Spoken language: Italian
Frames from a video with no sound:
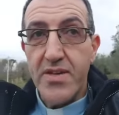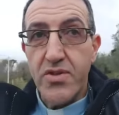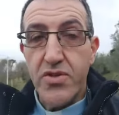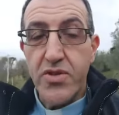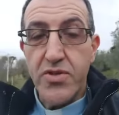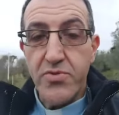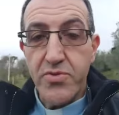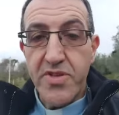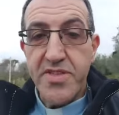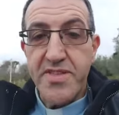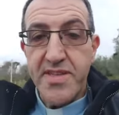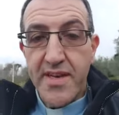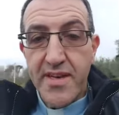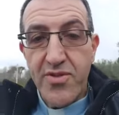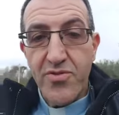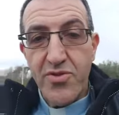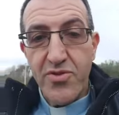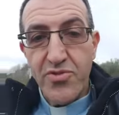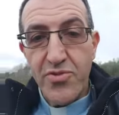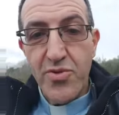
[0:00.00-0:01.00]
Gesù è
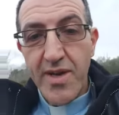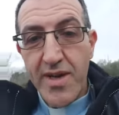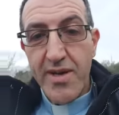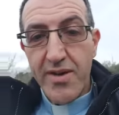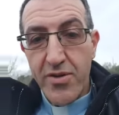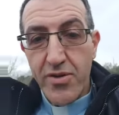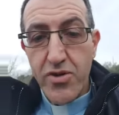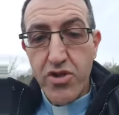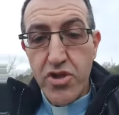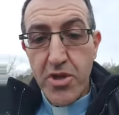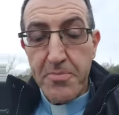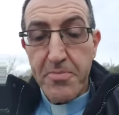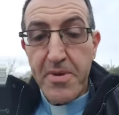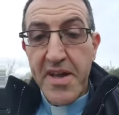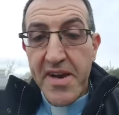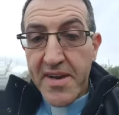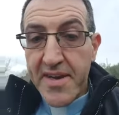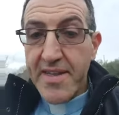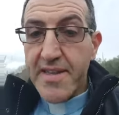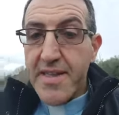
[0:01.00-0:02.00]
salito sulla croce
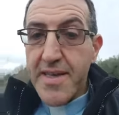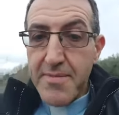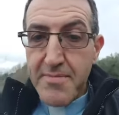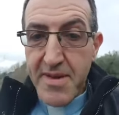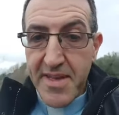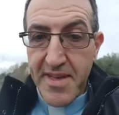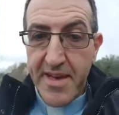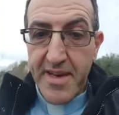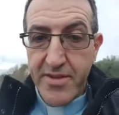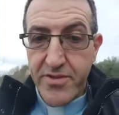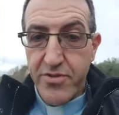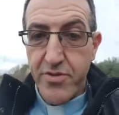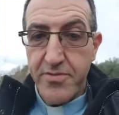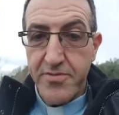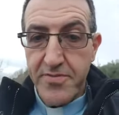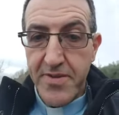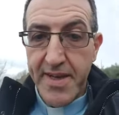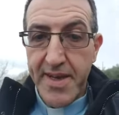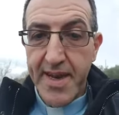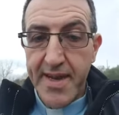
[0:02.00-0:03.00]
per redimere la
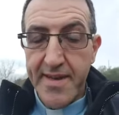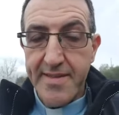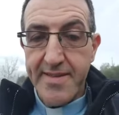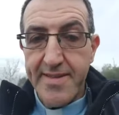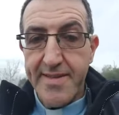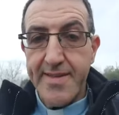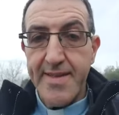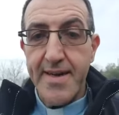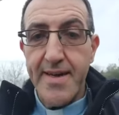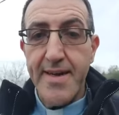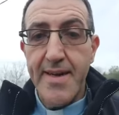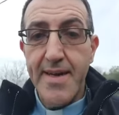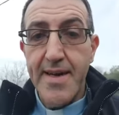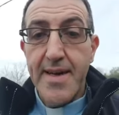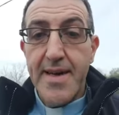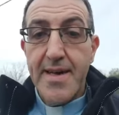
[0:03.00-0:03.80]
sofferenza,